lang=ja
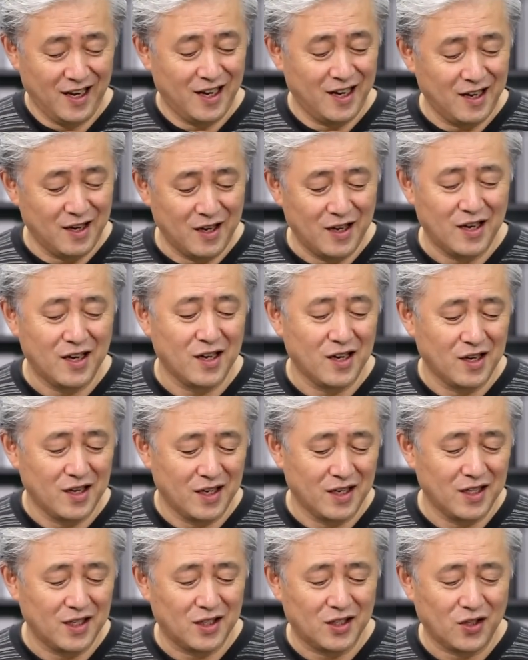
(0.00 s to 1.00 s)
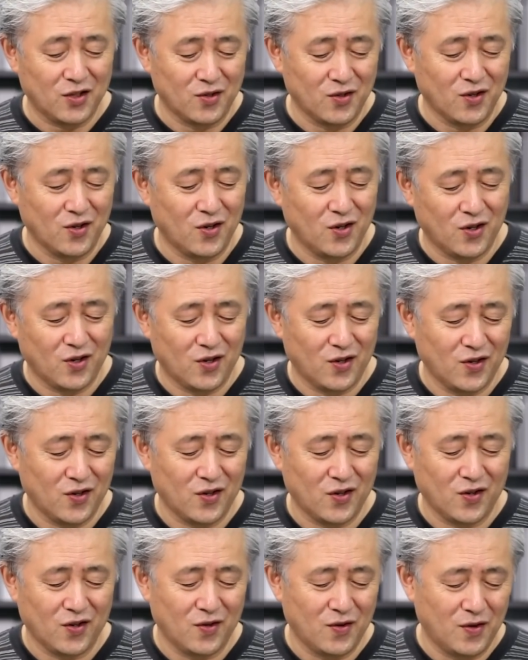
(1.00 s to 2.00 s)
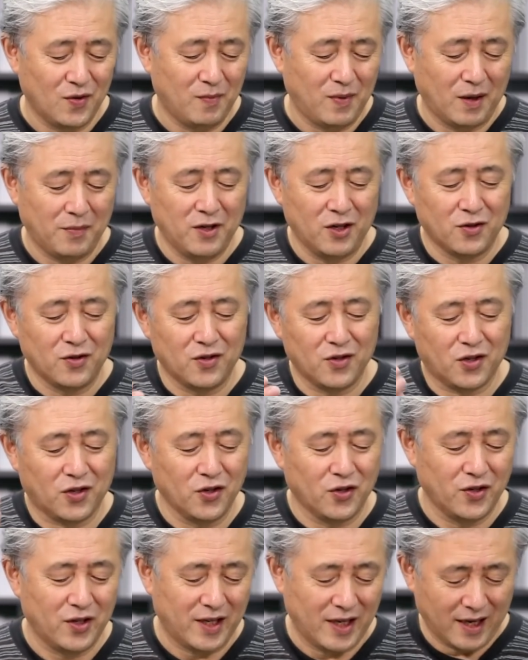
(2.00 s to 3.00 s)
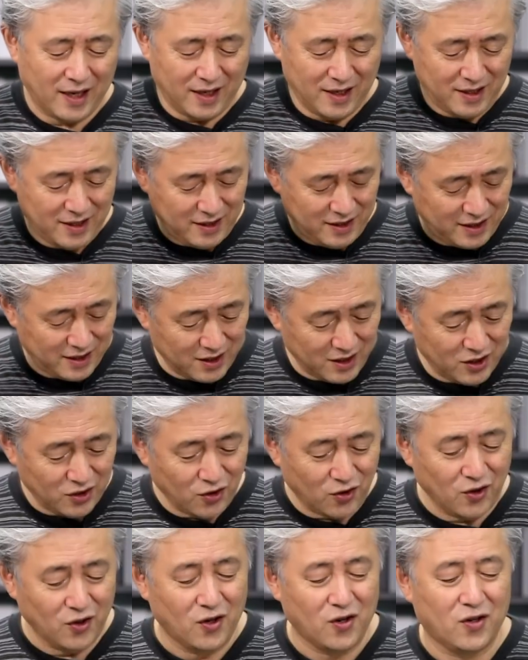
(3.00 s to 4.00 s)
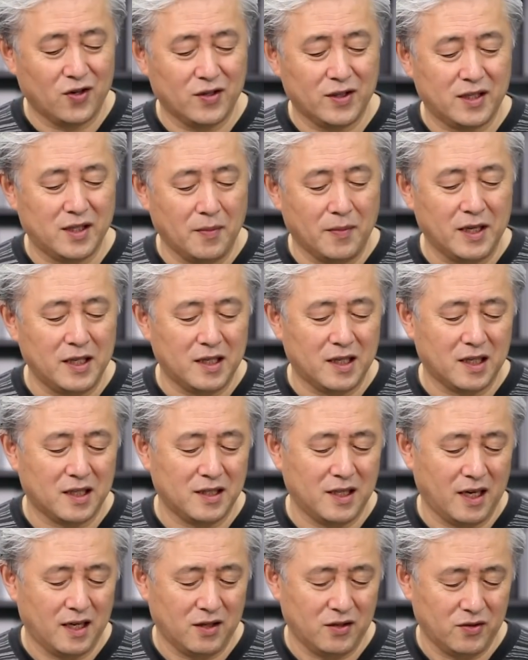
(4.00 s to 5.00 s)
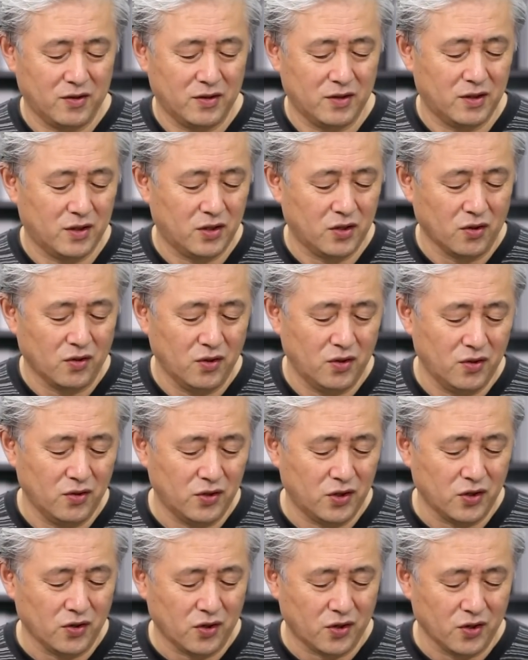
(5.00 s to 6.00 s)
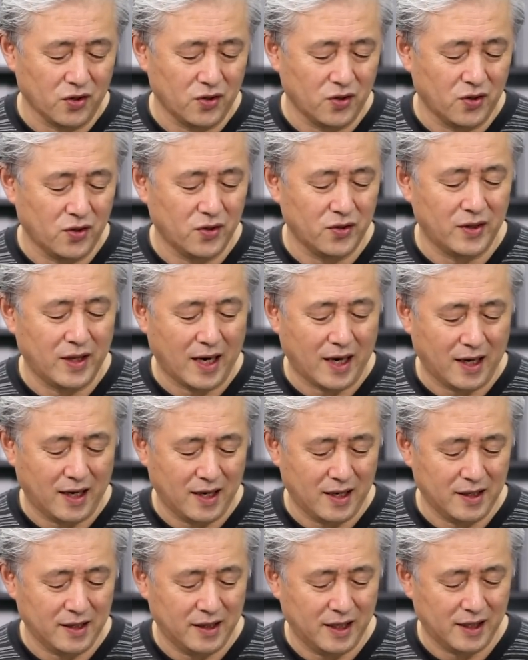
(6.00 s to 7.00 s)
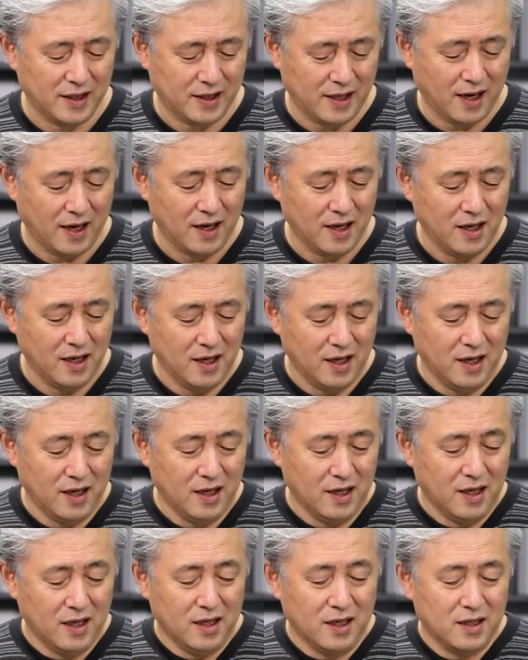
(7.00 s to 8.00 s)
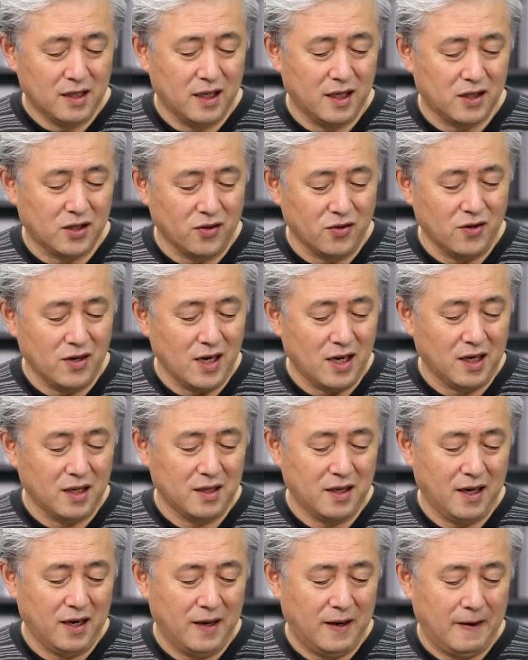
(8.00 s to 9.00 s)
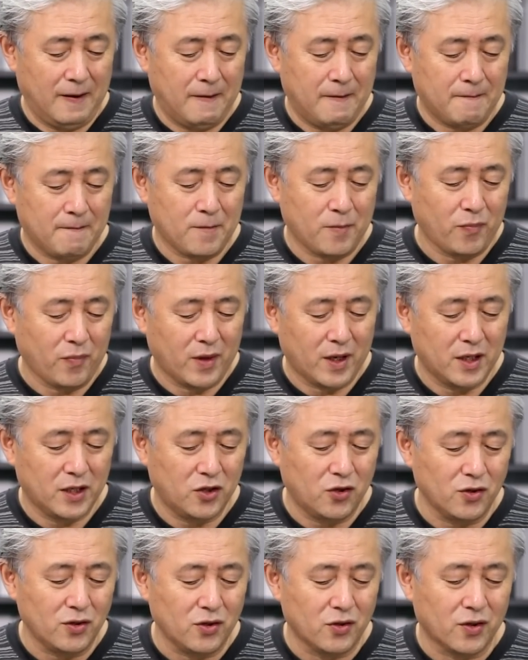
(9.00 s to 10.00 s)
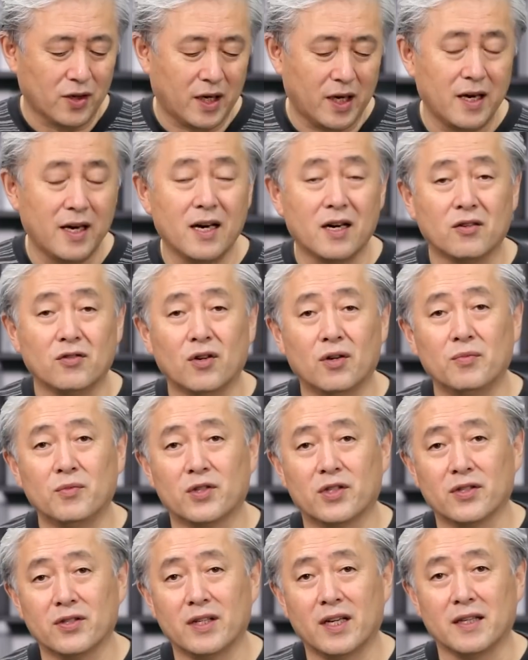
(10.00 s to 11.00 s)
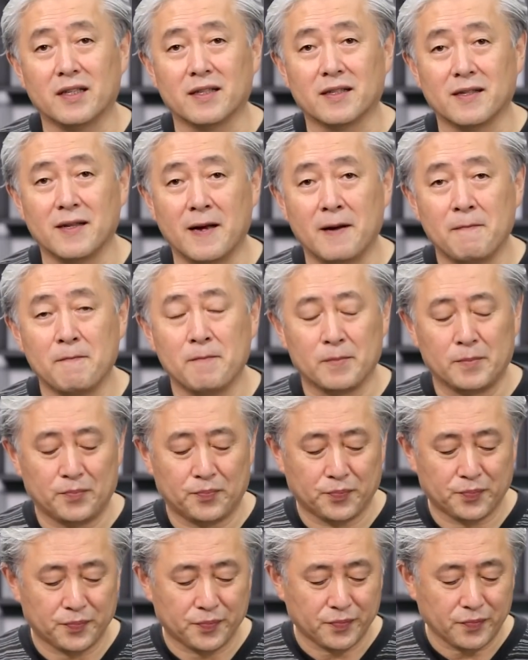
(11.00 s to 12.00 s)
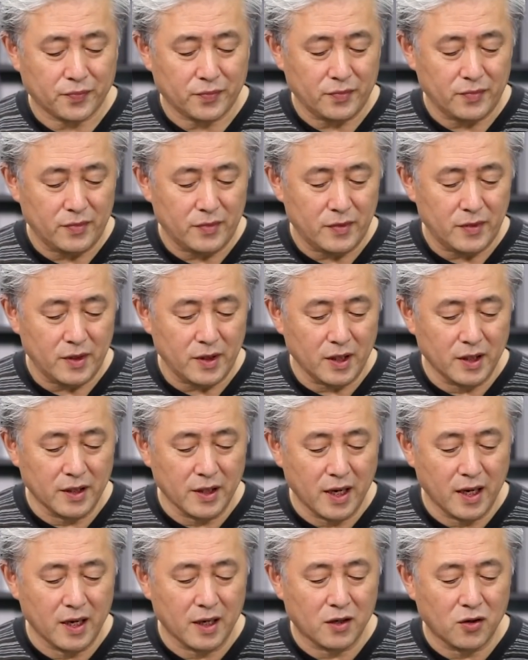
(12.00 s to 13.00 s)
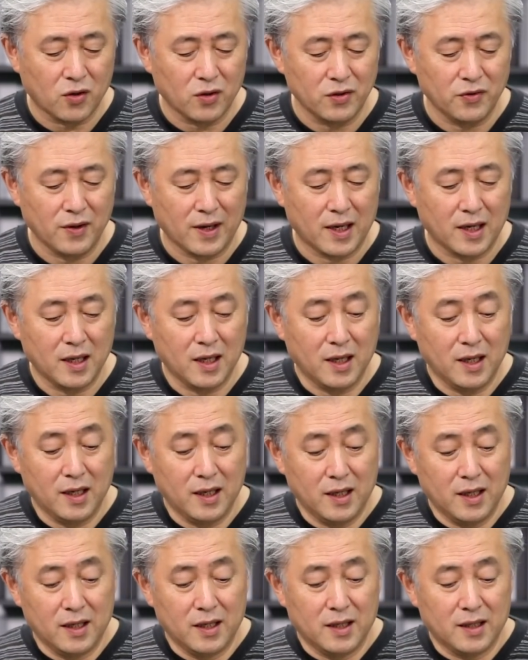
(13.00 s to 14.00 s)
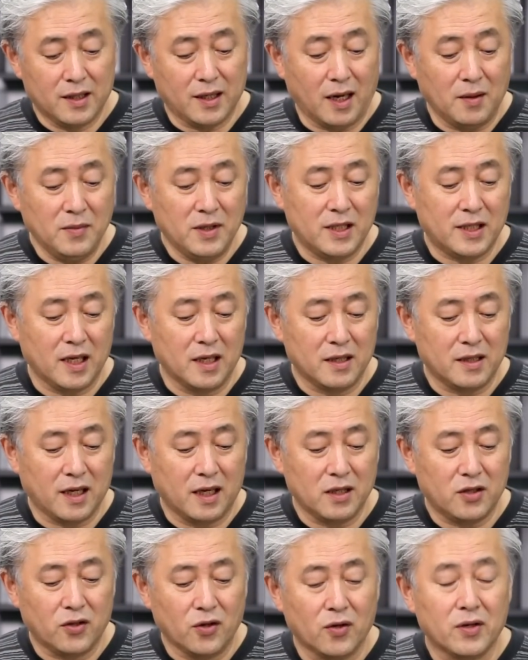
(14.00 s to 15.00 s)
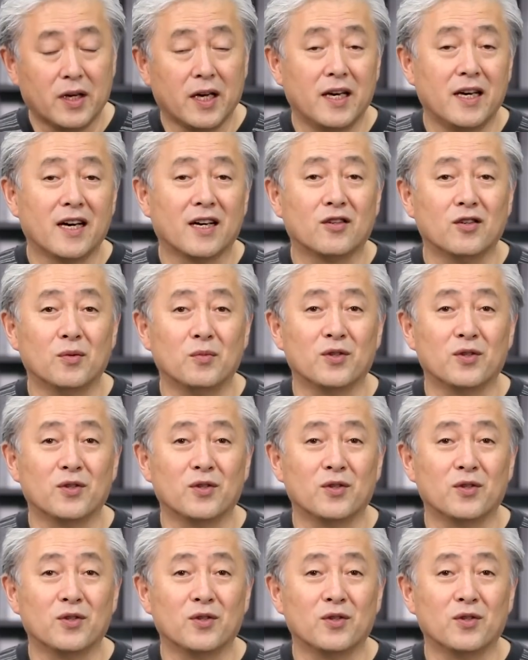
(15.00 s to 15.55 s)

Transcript: えー、そのバビロンの脅威がずっとこう迫ってきているそういう状況の中でした。でその中で一つの契約を結んだんですね。でここには民全体と契約を